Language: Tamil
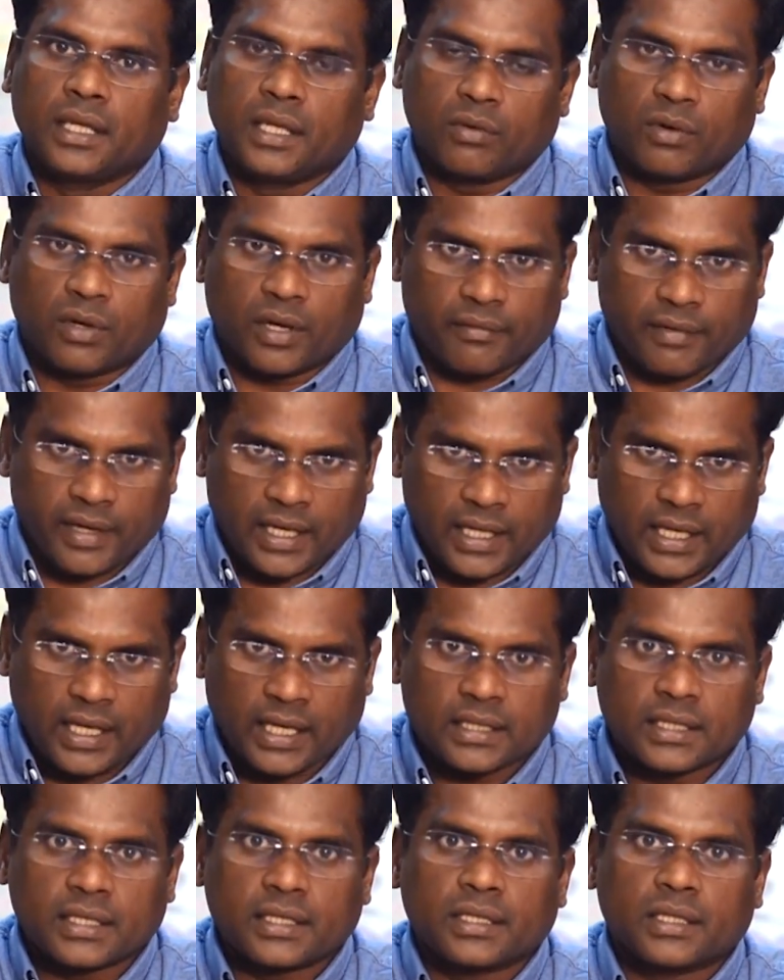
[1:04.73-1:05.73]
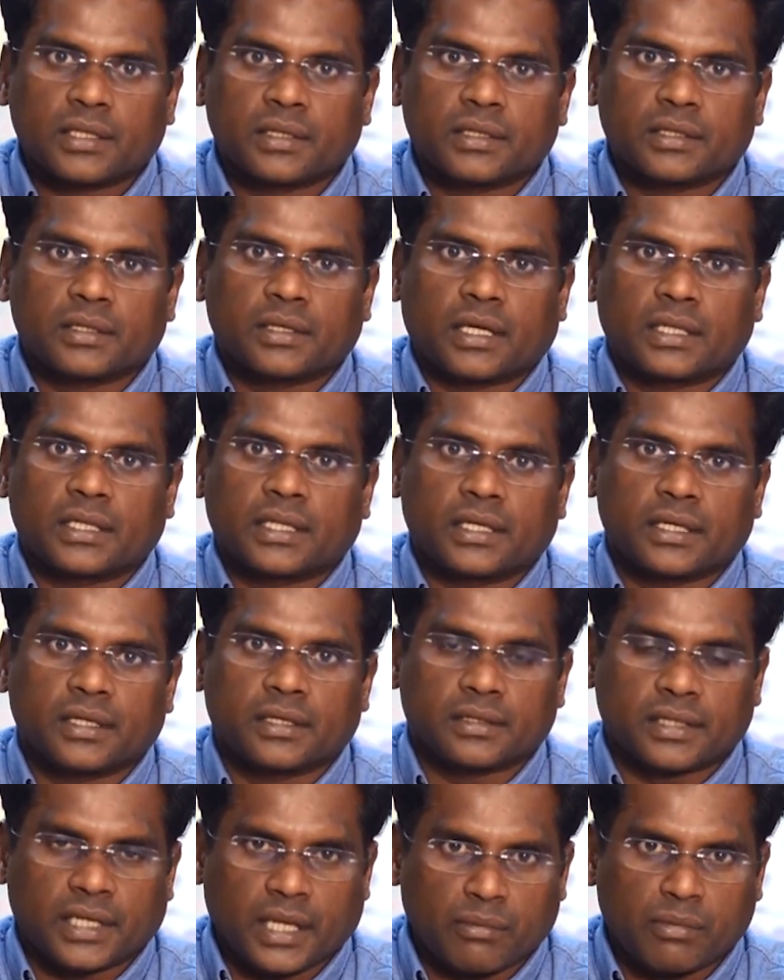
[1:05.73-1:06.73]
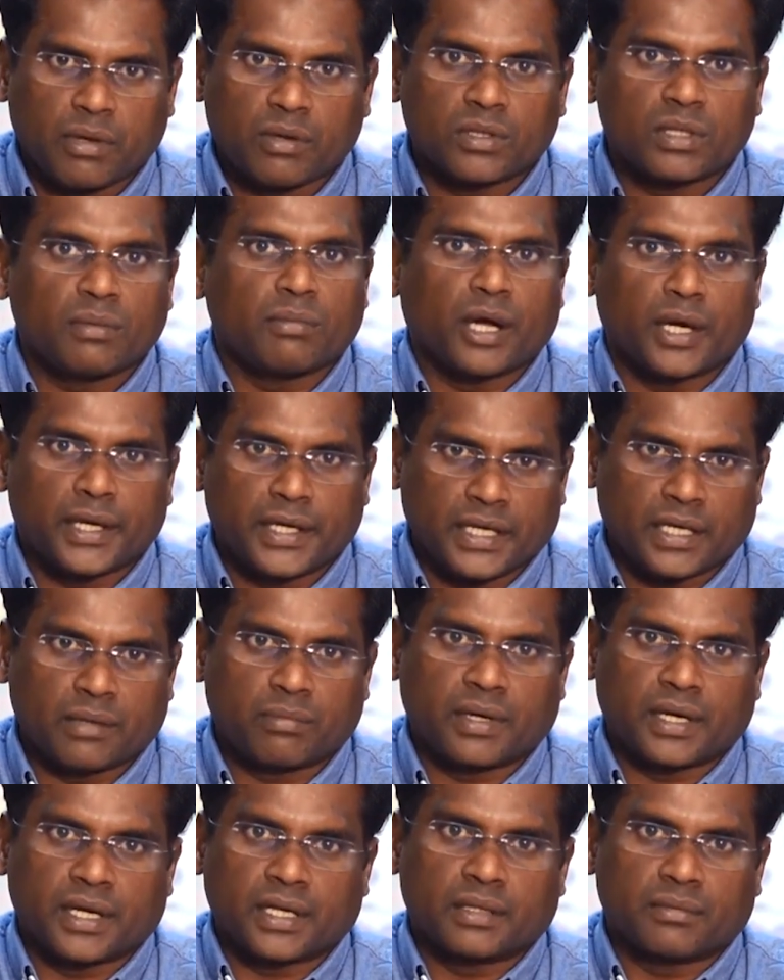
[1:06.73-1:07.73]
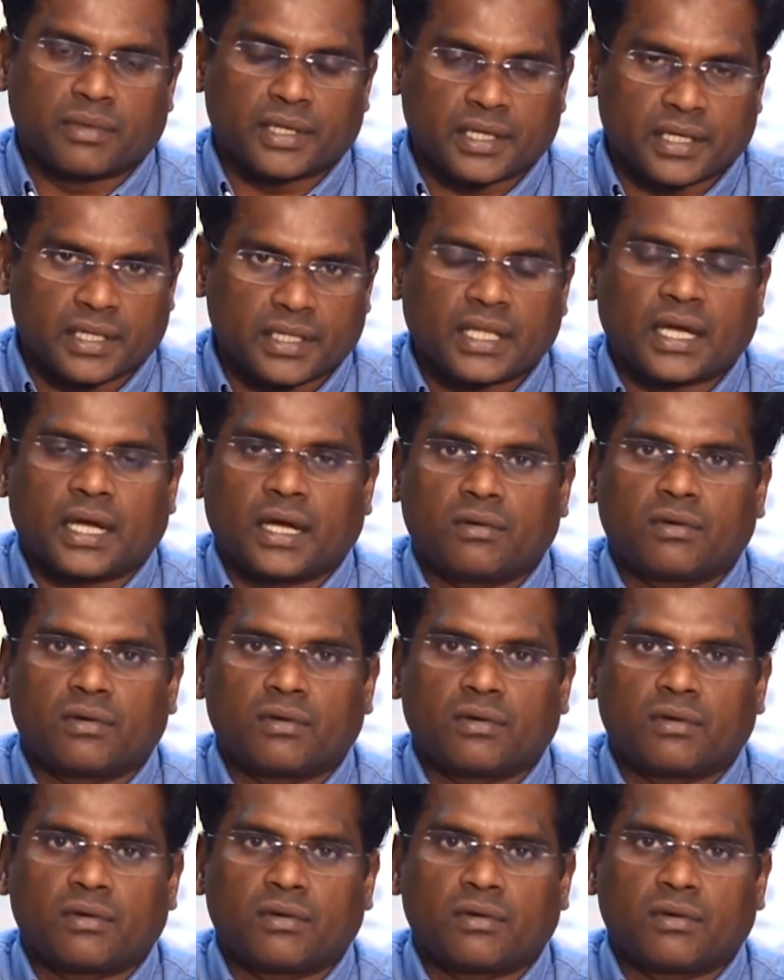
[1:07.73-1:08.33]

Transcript: இவருடைய வேலையை அந்த இது அந்த டீமை வந்து மானிட்டர் பண்ணுறது மட்டும்தான்